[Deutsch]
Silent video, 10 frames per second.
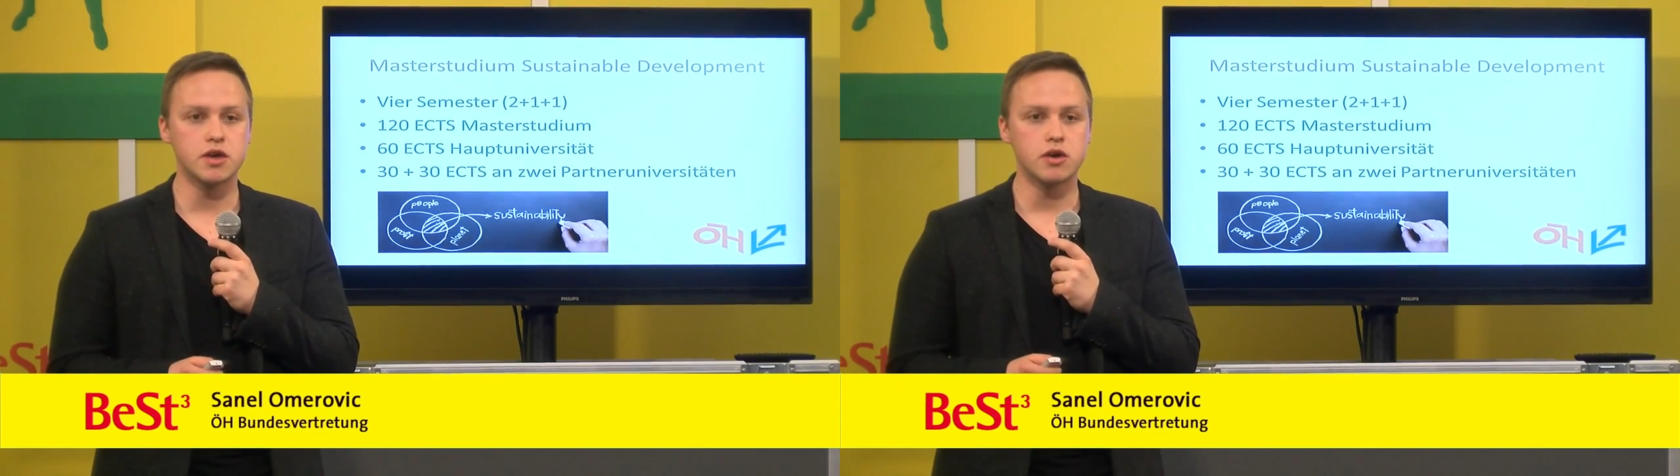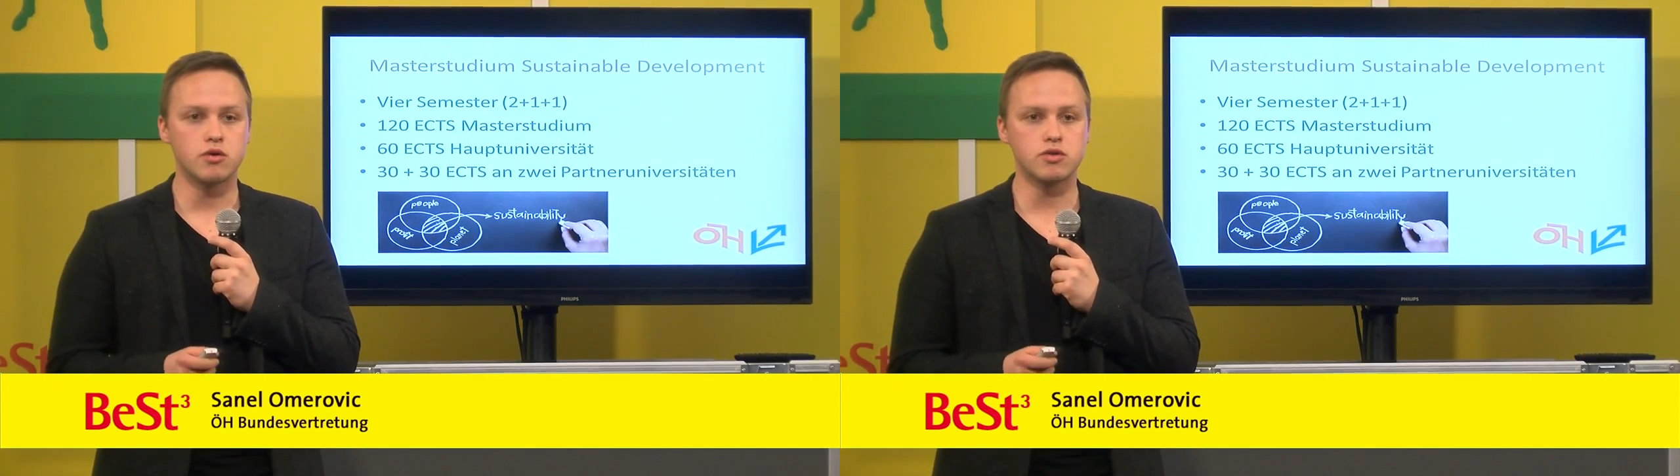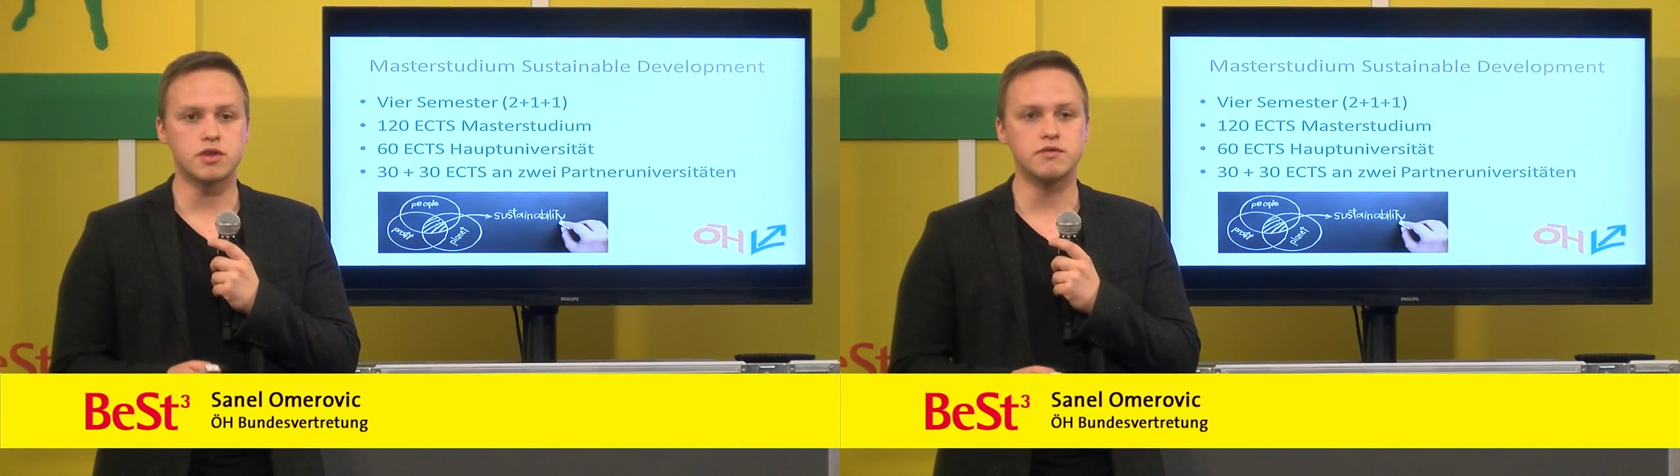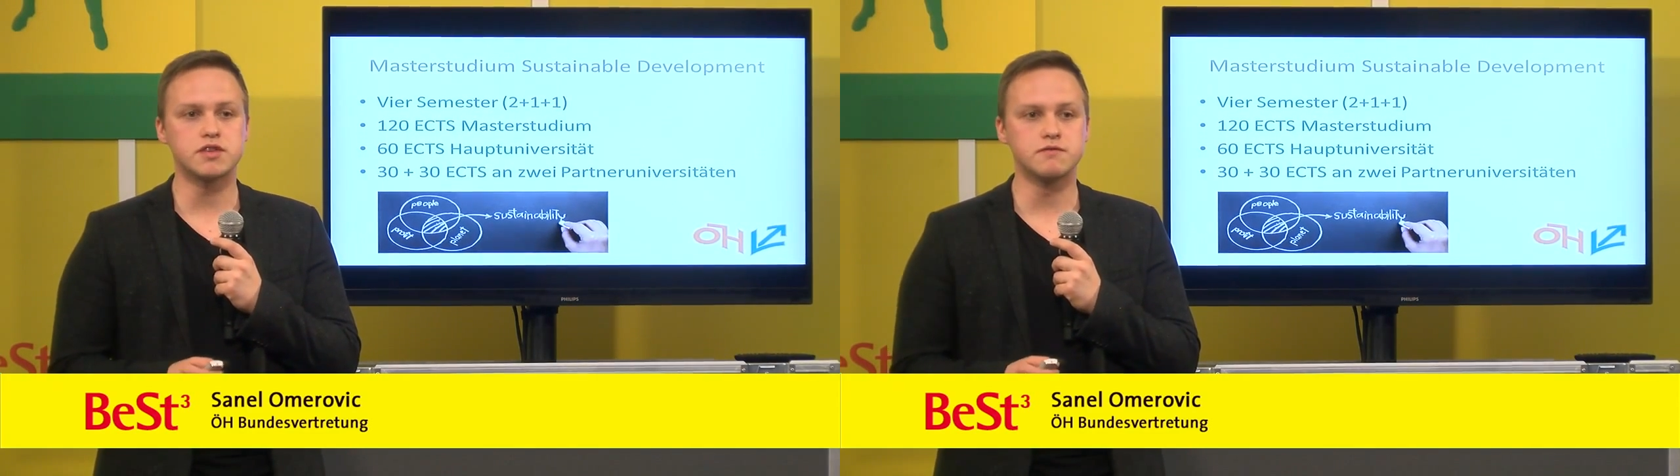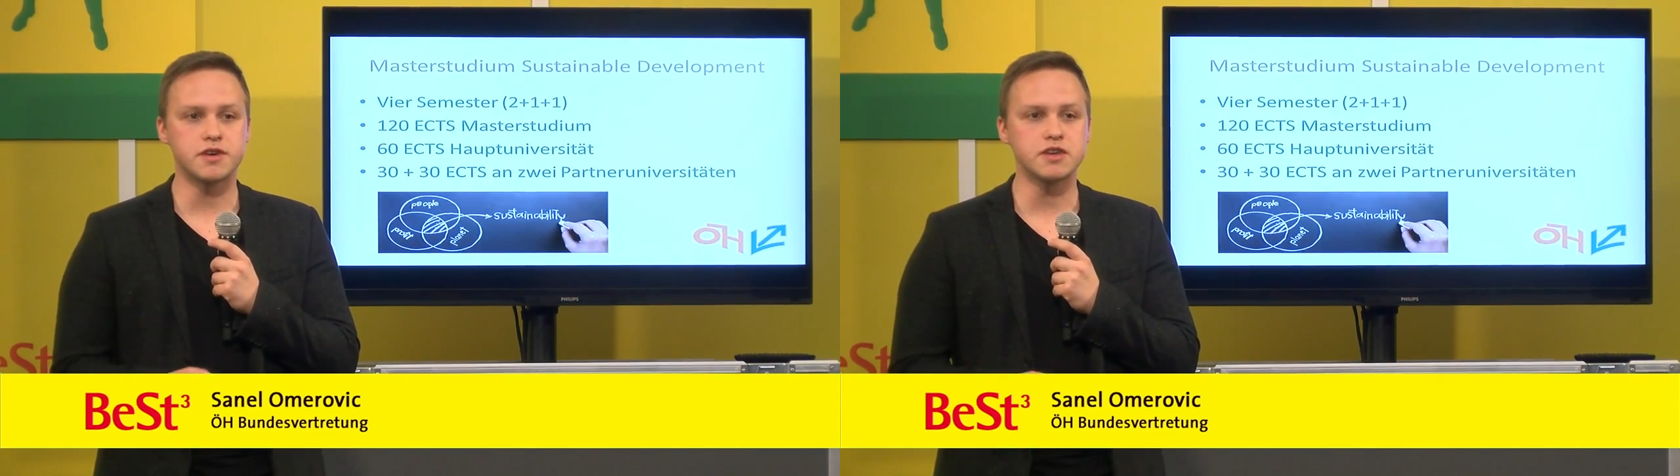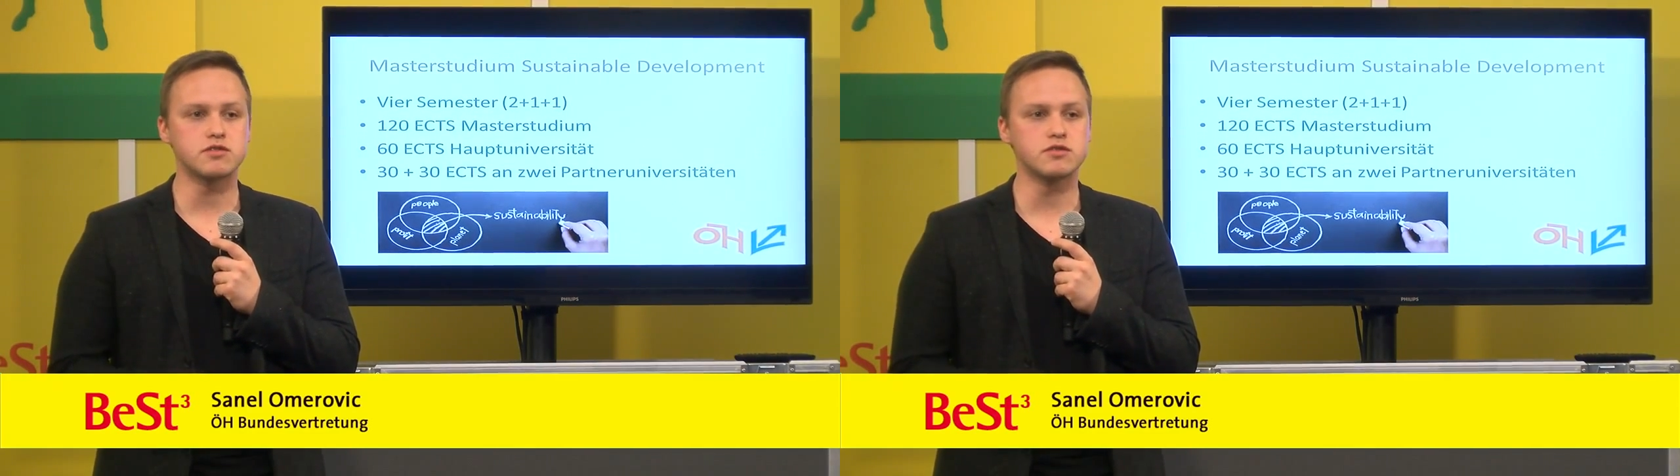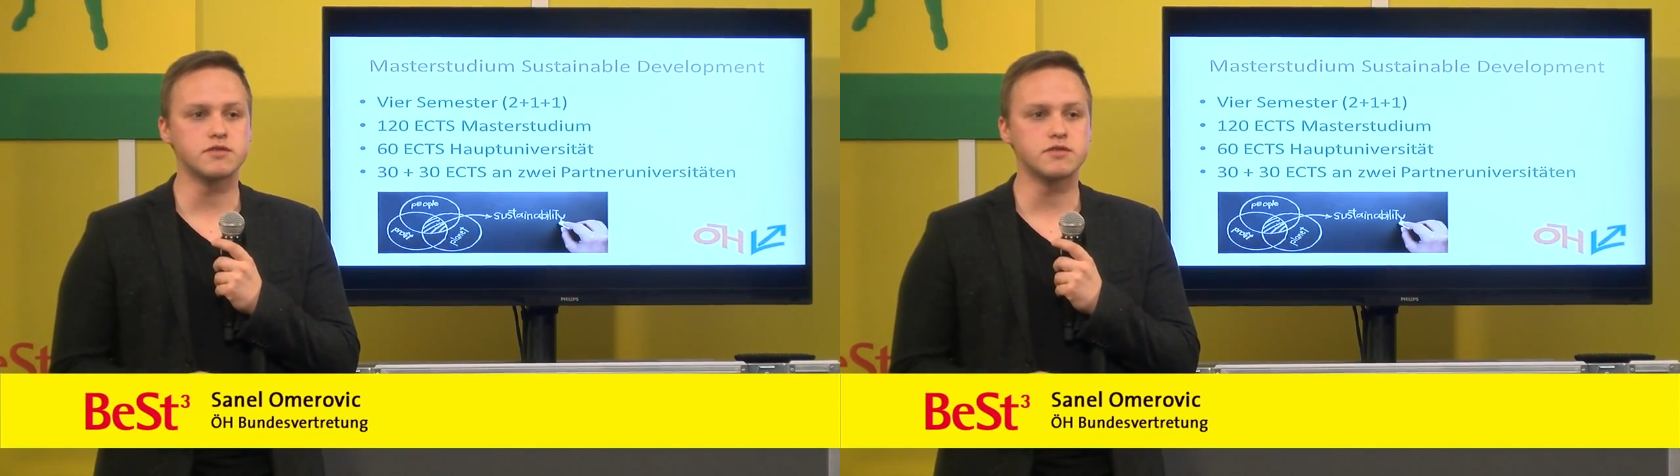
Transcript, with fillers: und gewissen Fristen und so